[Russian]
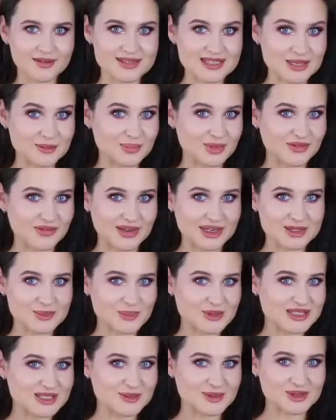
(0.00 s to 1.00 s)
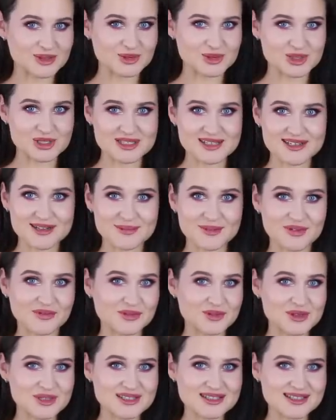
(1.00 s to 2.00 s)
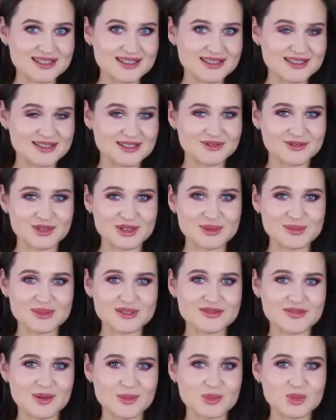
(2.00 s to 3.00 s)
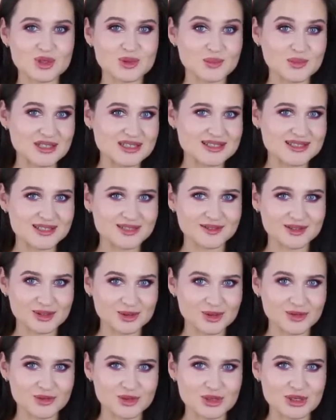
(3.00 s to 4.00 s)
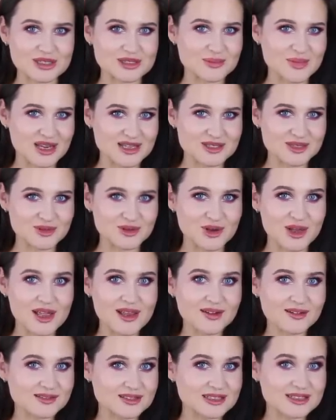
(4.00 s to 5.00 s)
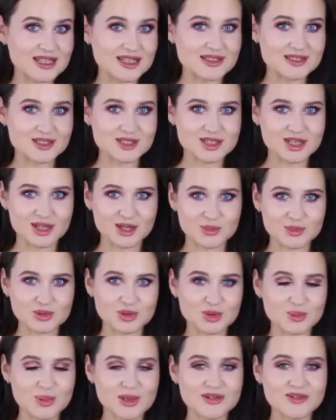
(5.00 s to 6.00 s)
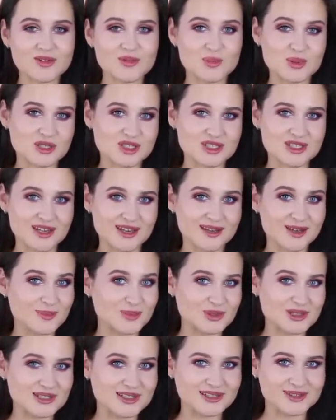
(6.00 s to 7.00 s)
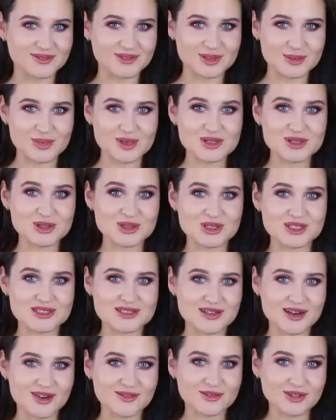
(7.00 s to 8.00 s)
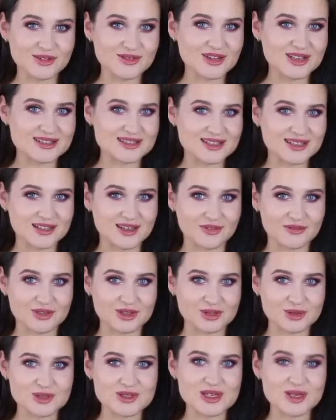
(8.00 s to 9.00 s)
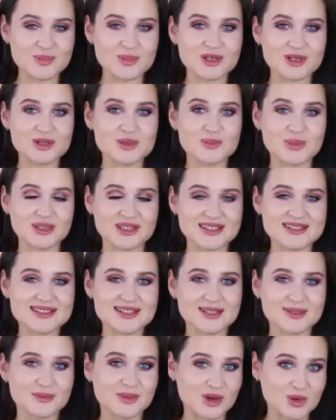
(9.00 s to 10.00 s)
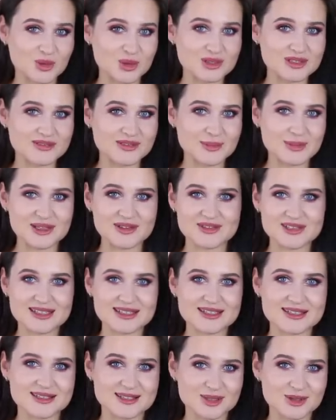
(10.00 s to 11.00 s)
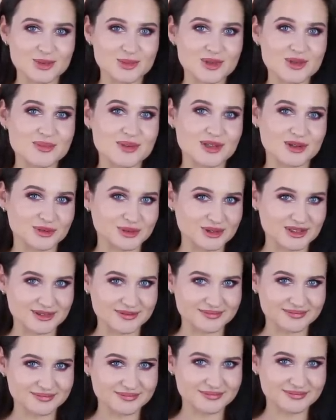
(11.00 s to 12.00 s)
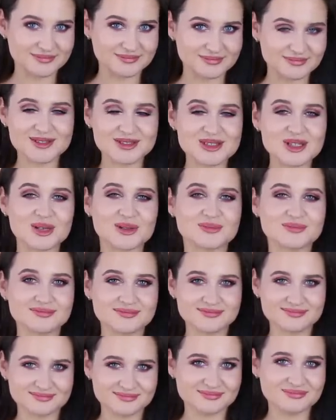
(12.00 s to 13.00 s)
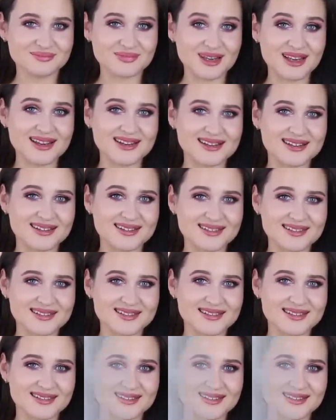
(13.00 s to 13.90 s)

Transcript: Всем привет! Спасибо, что зашли ко мне в гости, и сегодня мы с вами будем тестировать новую косметику. Как всегда, сначала будут первые впечатления, после этого небольшой тест-драйв, и в конце я вернусь и поделюсь полноценными отзывами на все тестируемые продукты. Ну что, поехали!